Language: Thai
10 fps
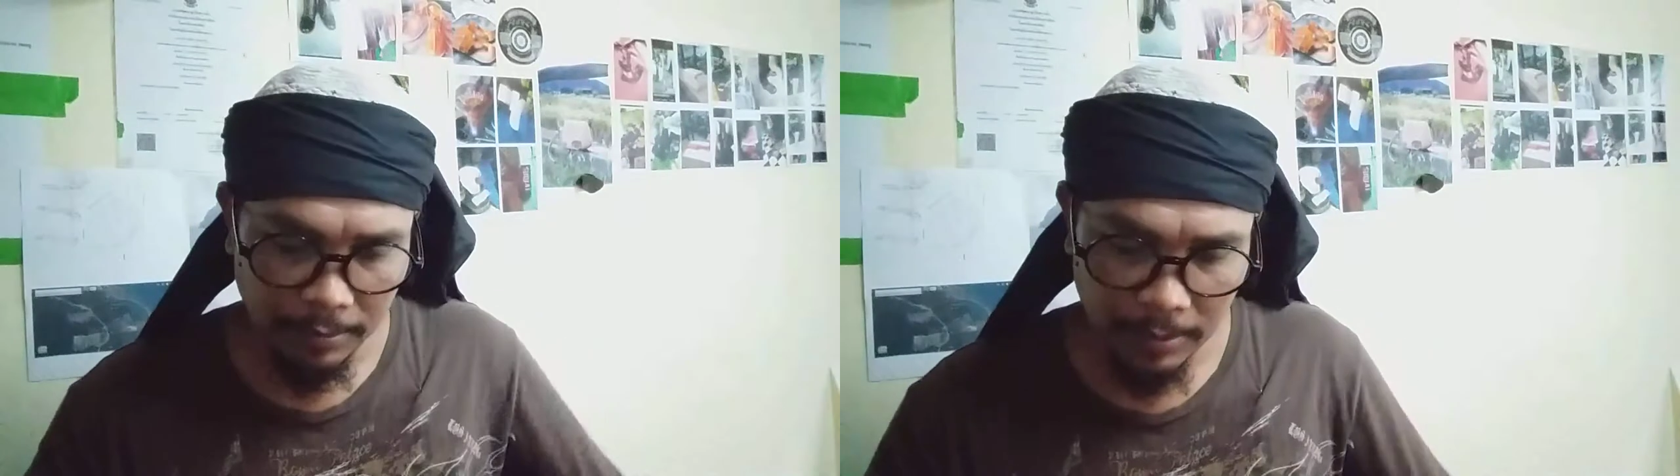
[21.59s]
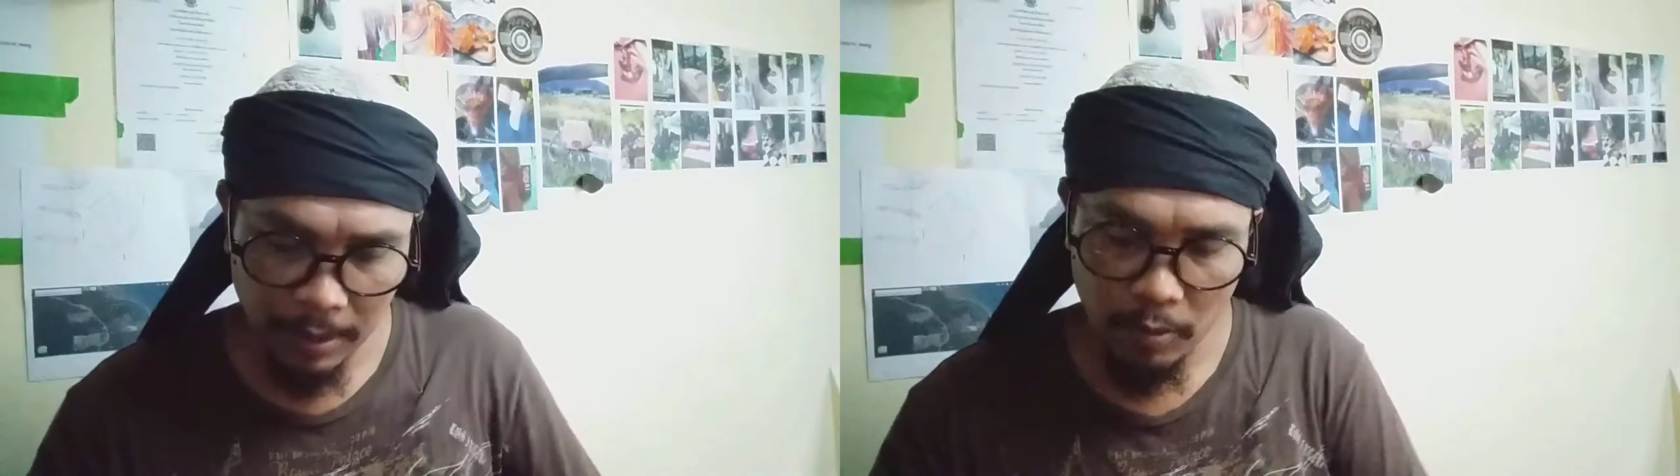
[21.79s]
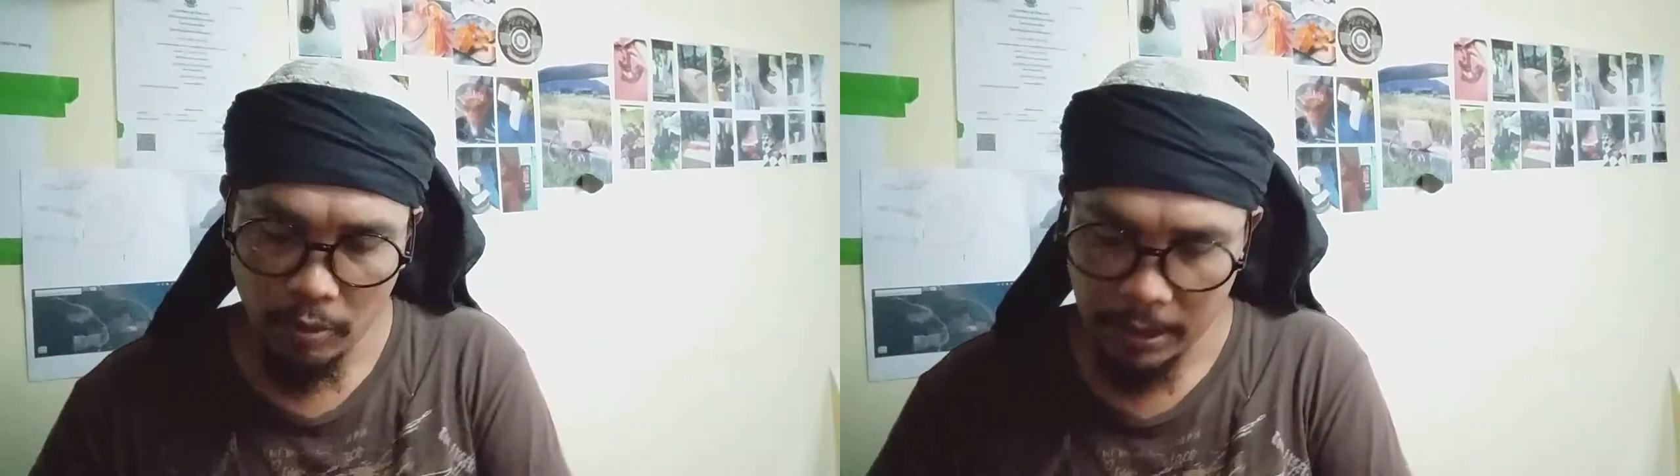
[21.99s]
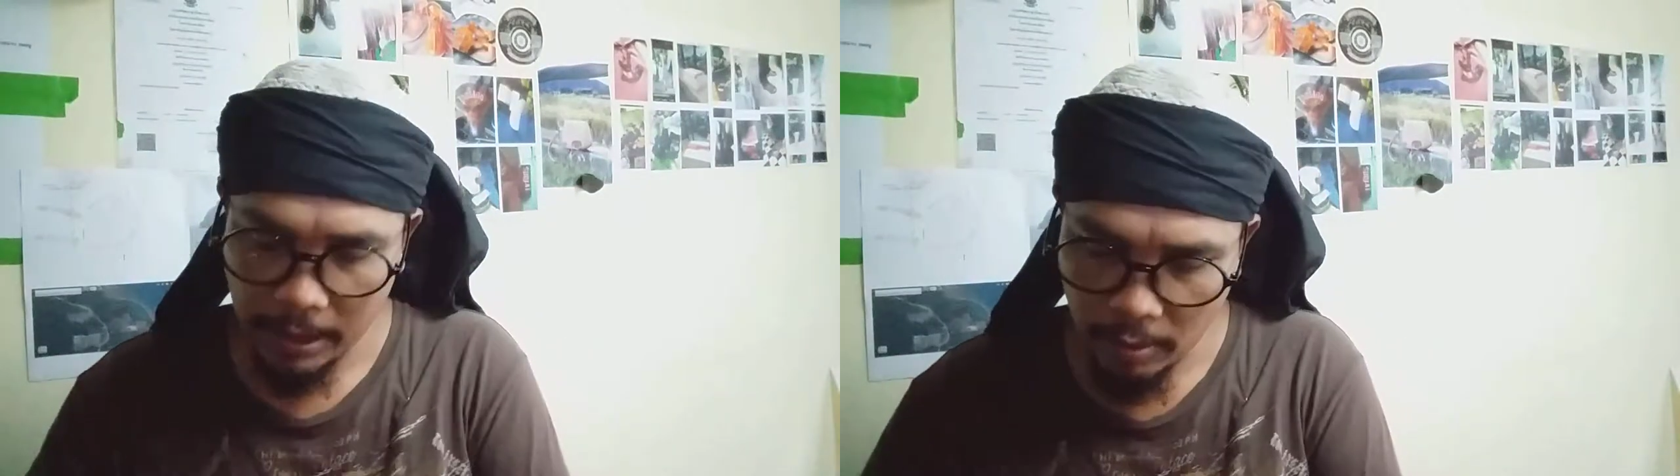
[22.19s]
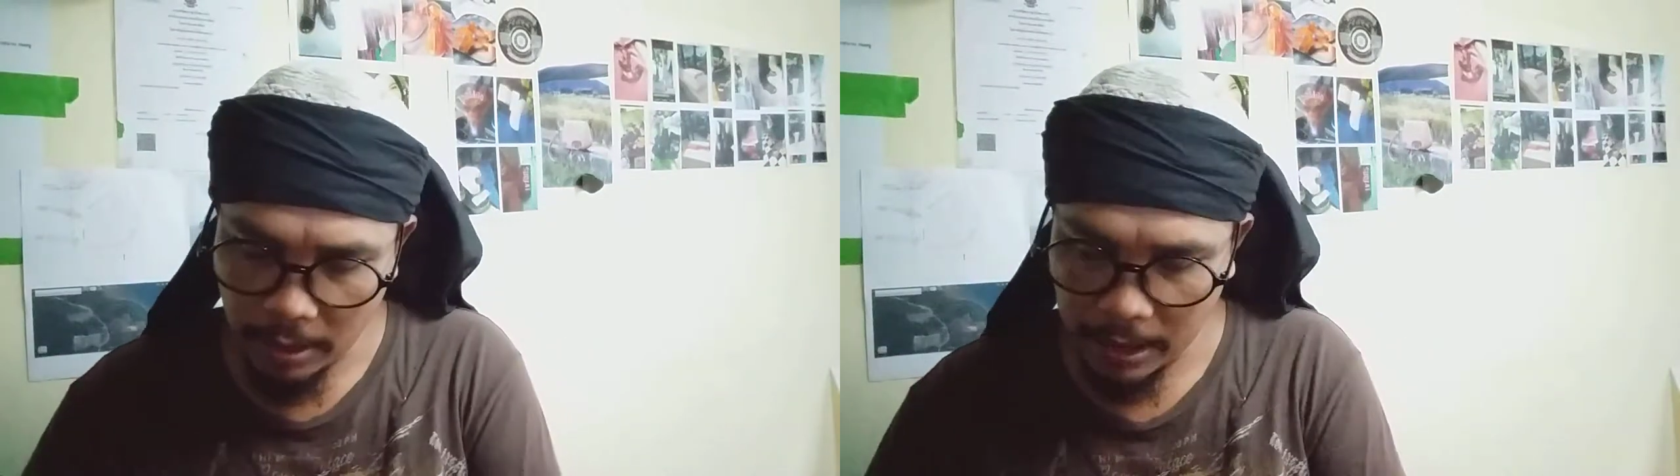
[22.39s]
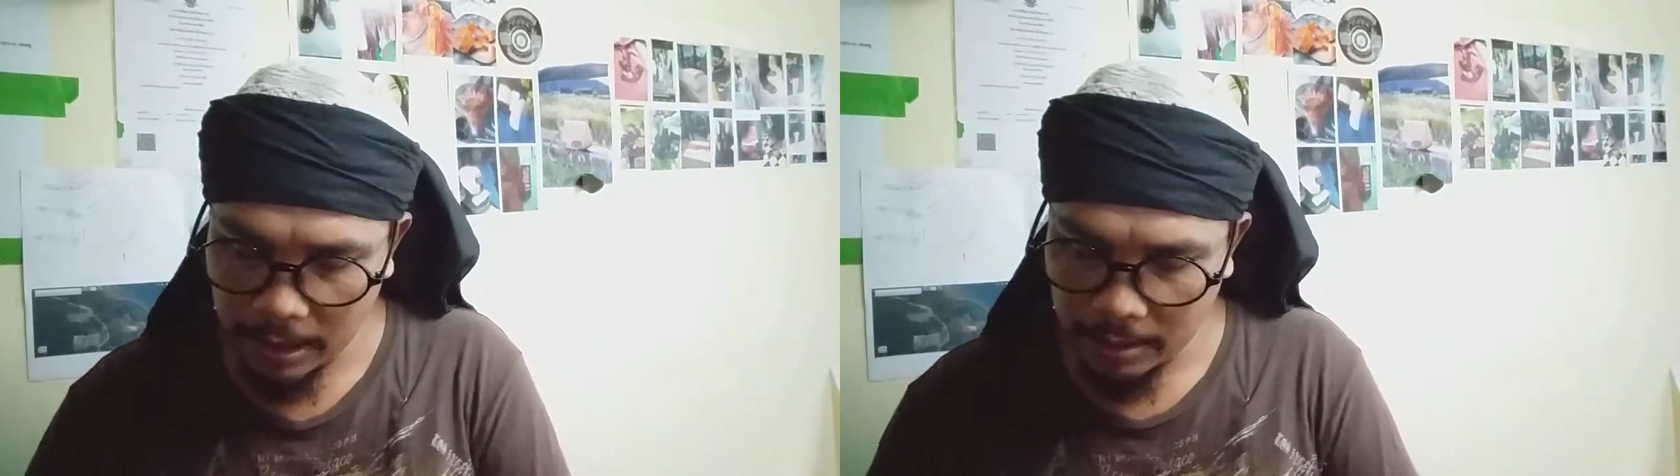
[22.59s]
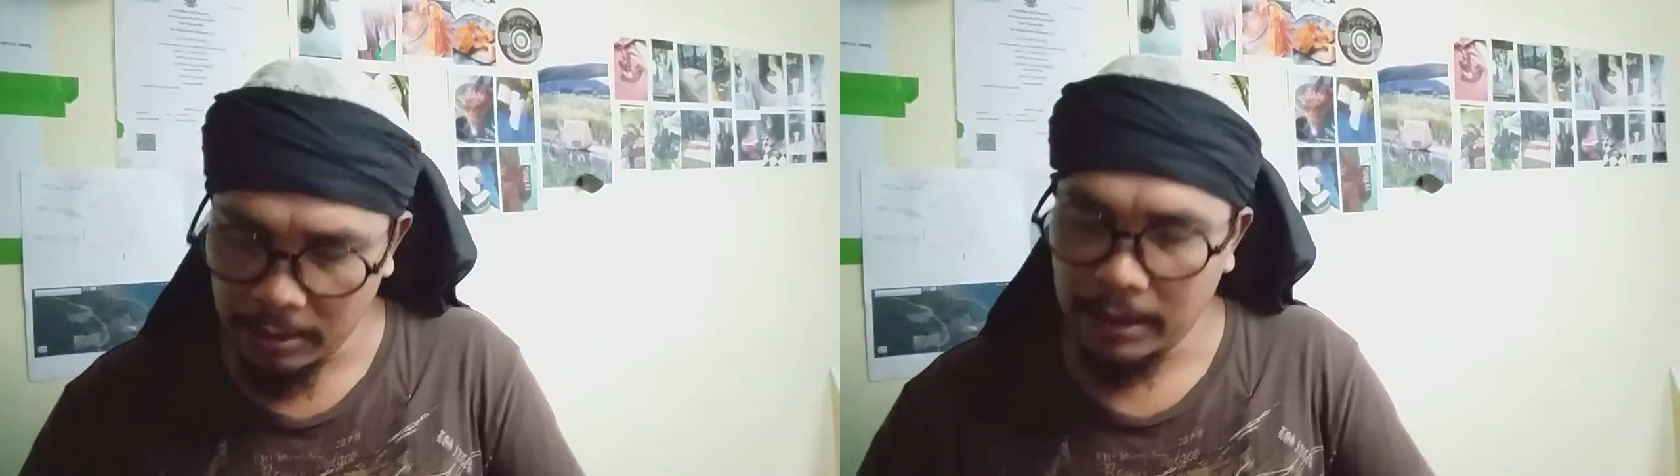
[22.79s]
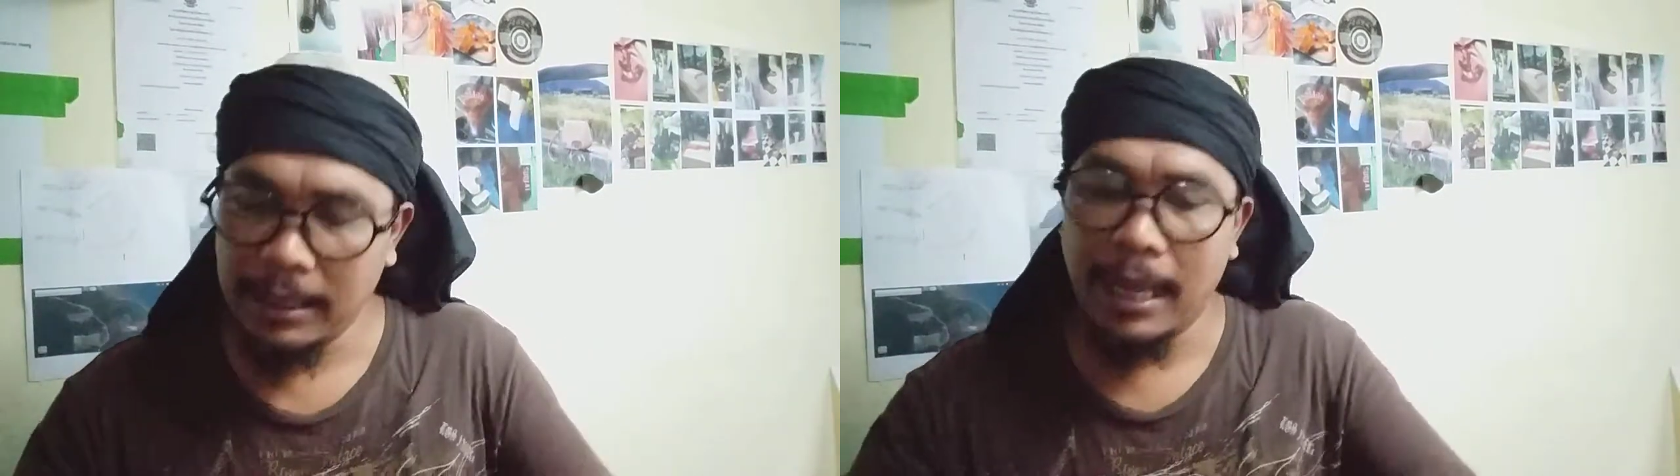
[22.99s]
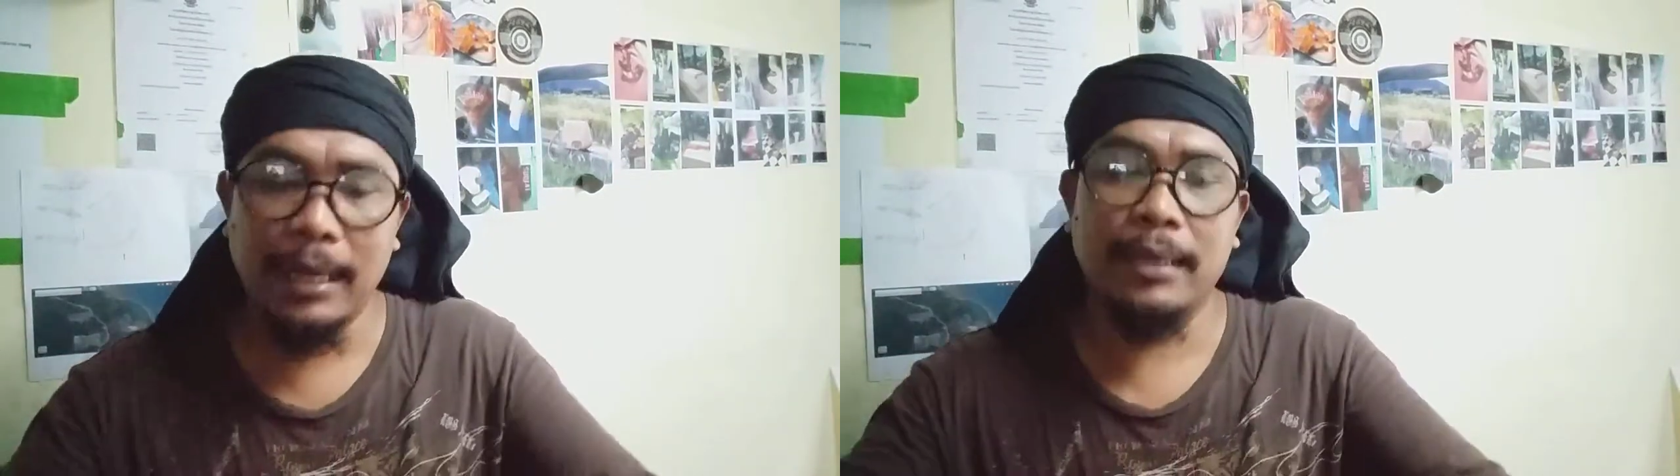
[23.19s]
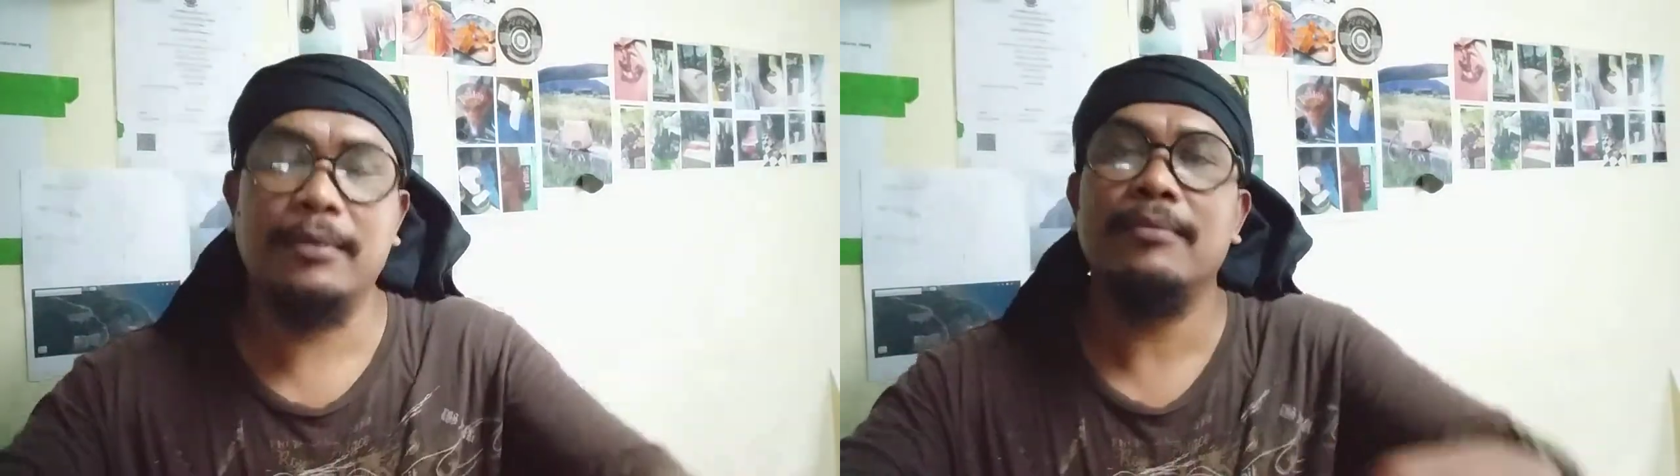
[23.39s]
หนังหมูกับหนังงัวเนี่ยเขาจะต่างกัน